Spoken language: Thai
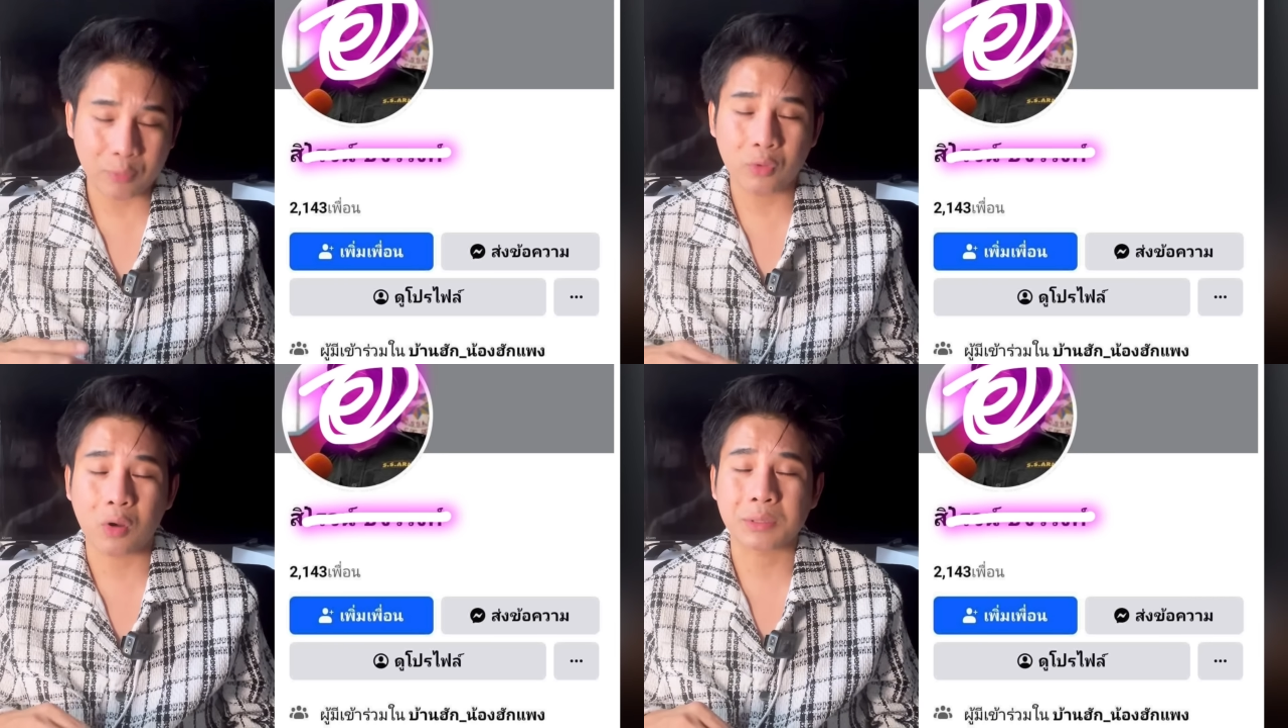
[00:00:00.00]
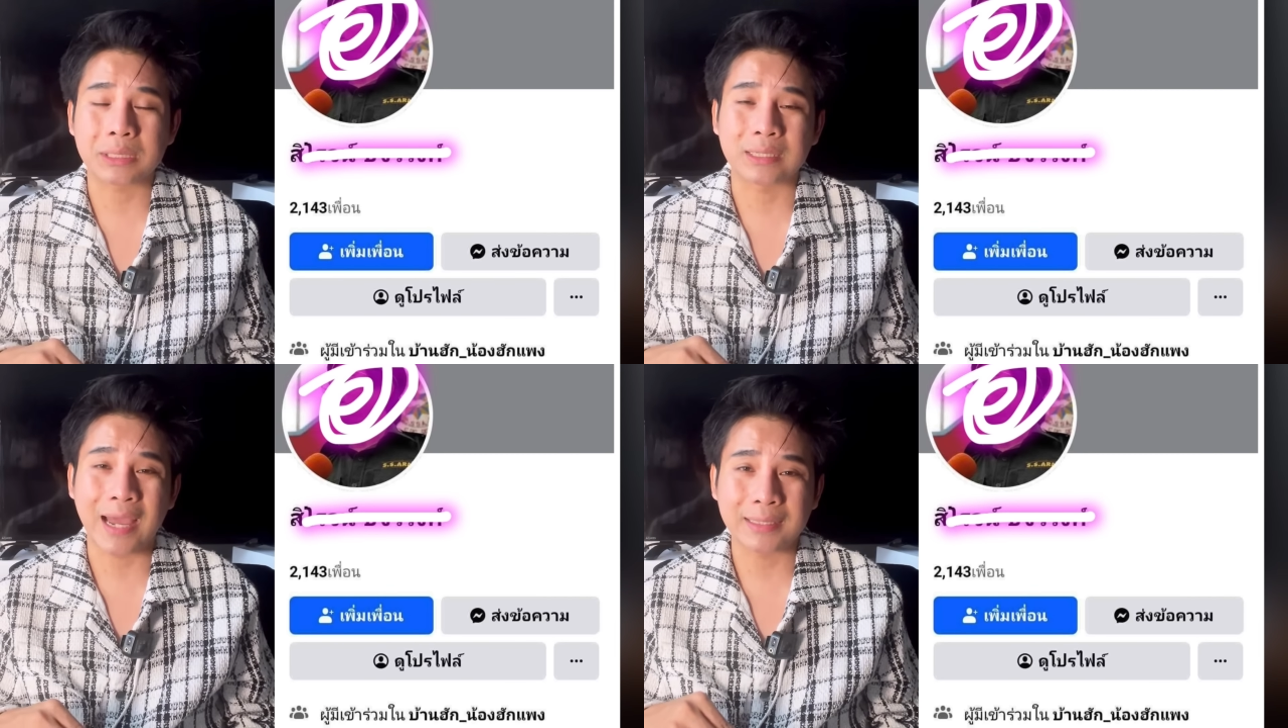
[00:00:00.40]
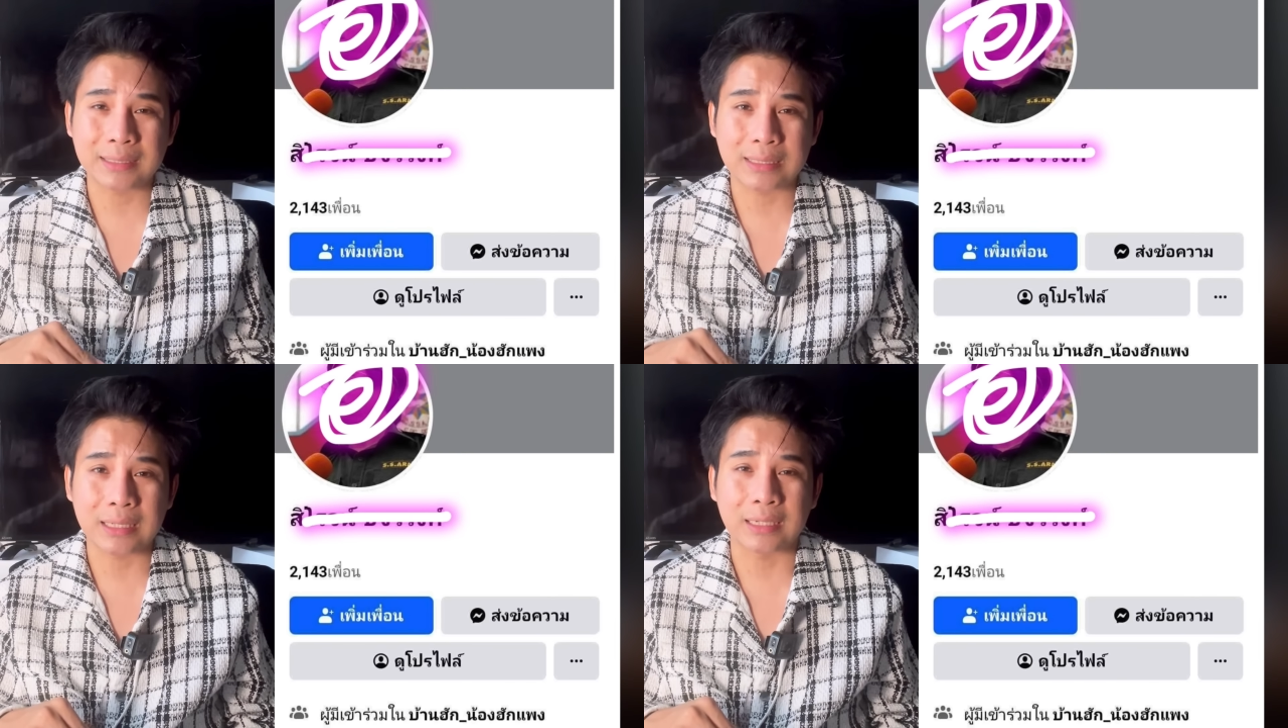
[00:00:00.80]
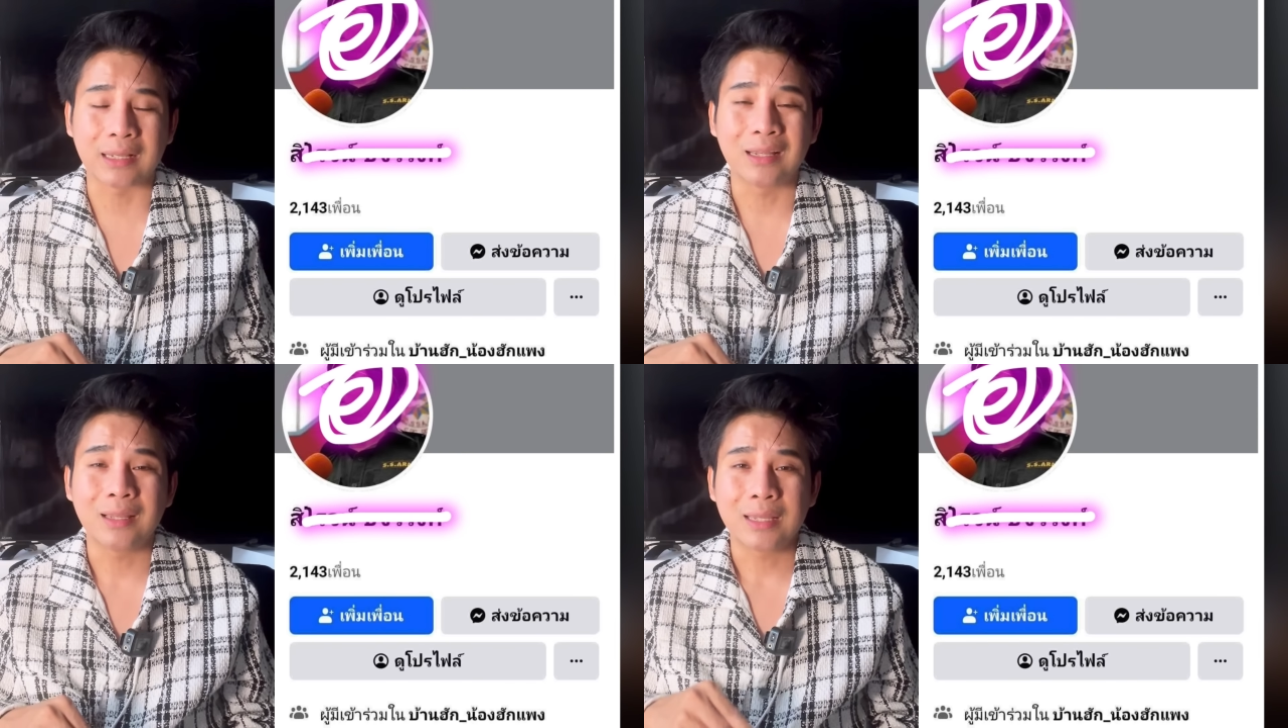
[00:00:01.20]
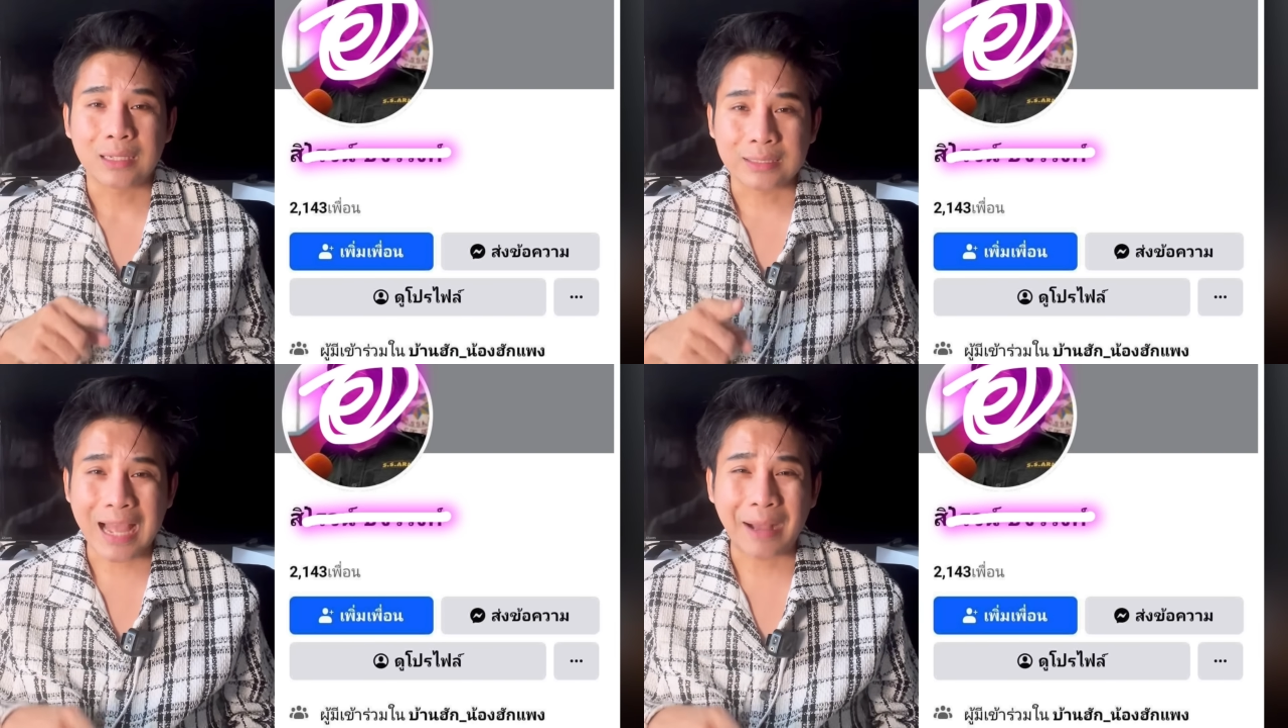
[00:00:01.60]
พูดออกสื่อได้จริ
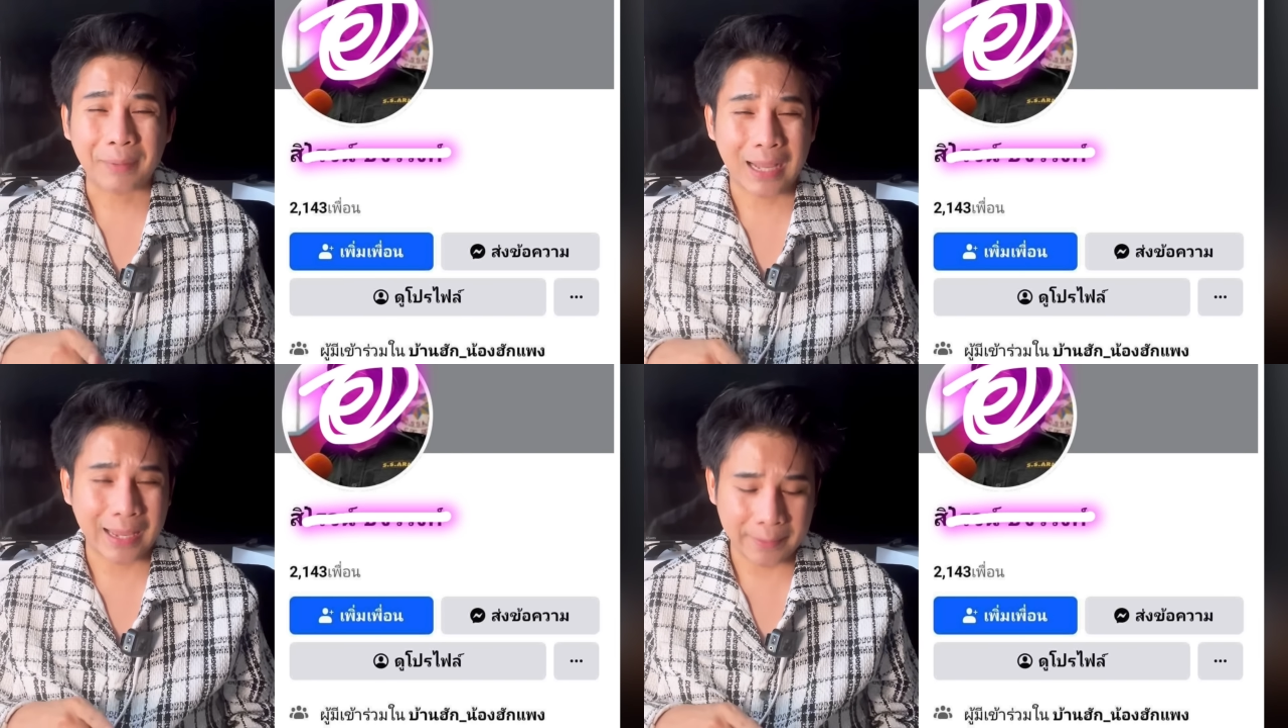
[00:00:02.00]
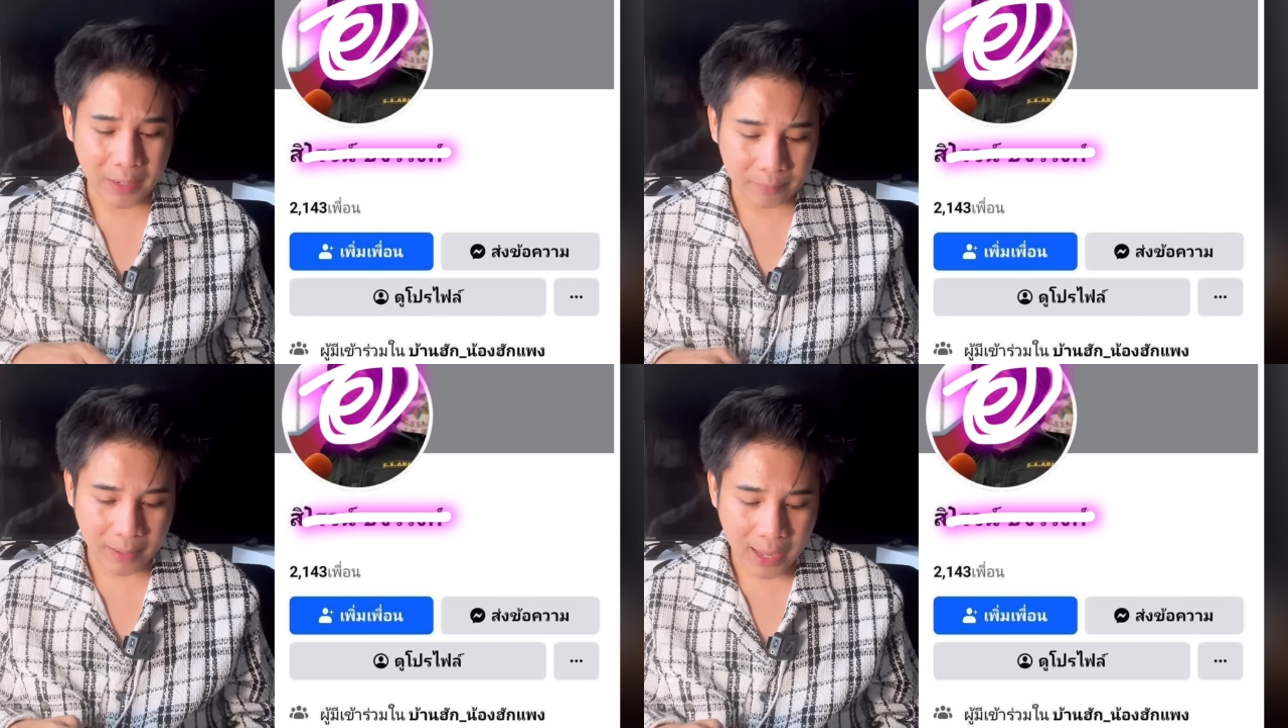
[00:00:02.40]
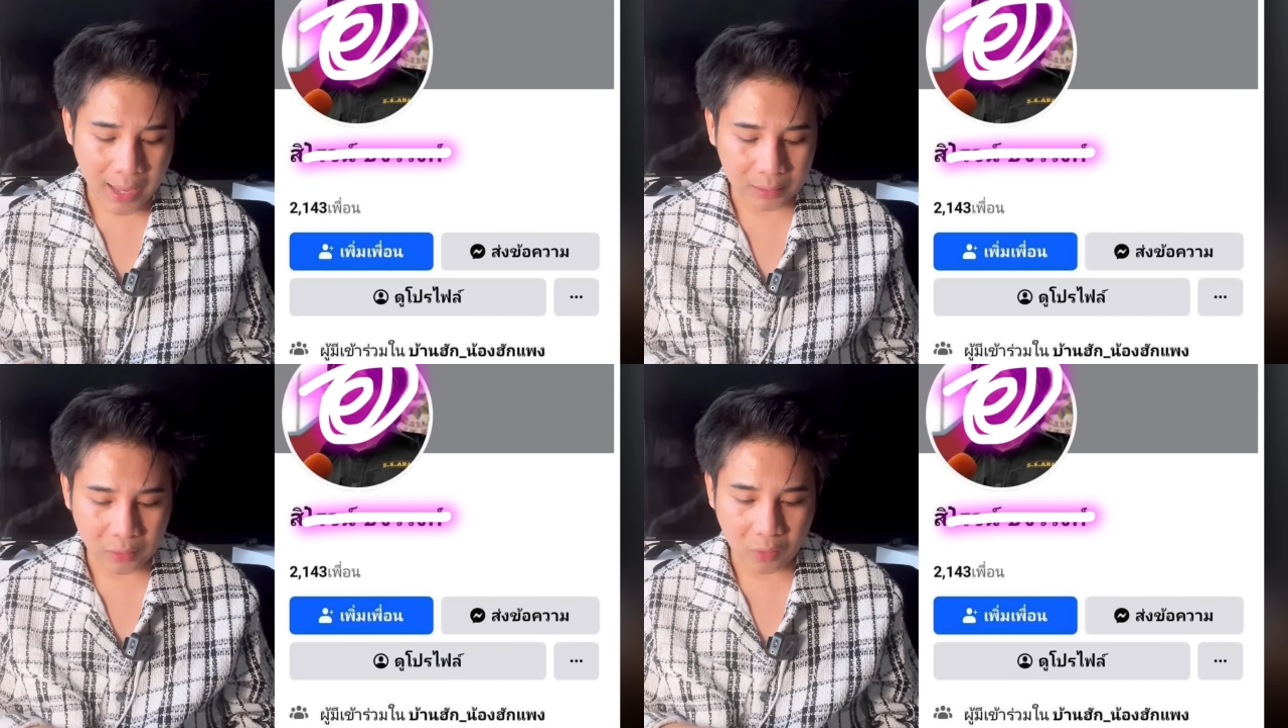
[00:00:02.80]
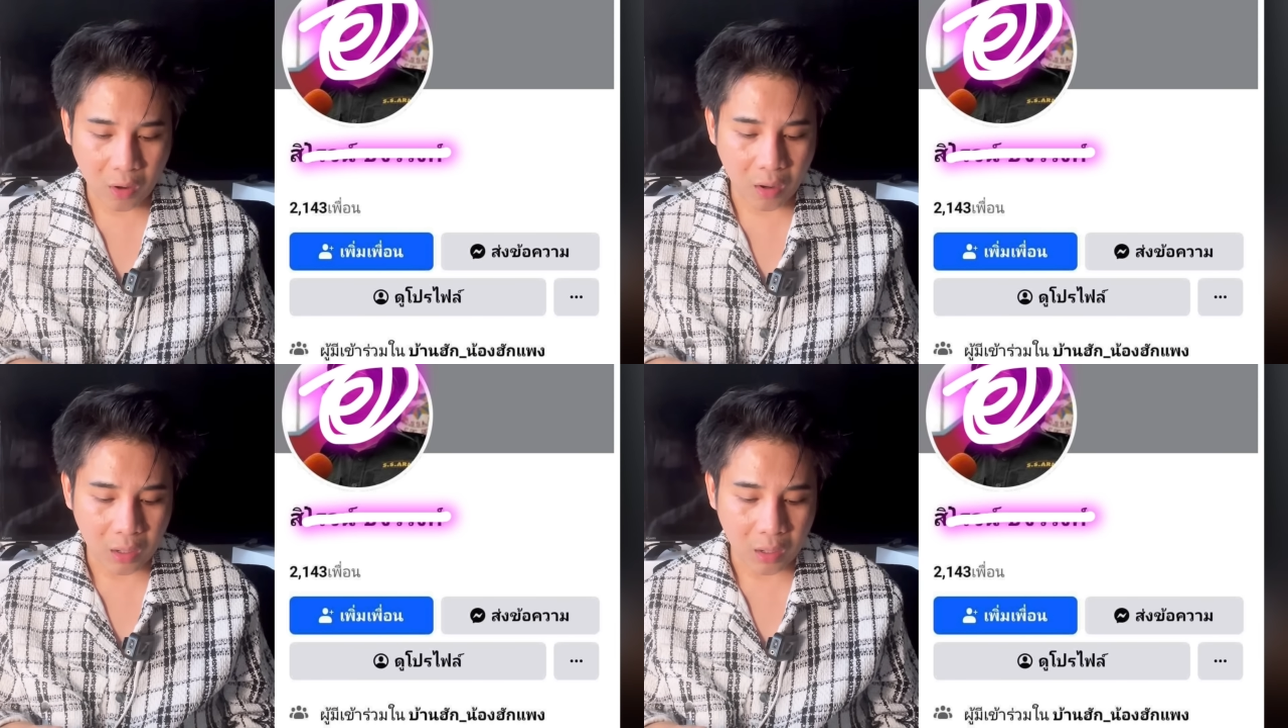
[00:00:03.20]
งๆ หยาบคายมากๆ แล้วก็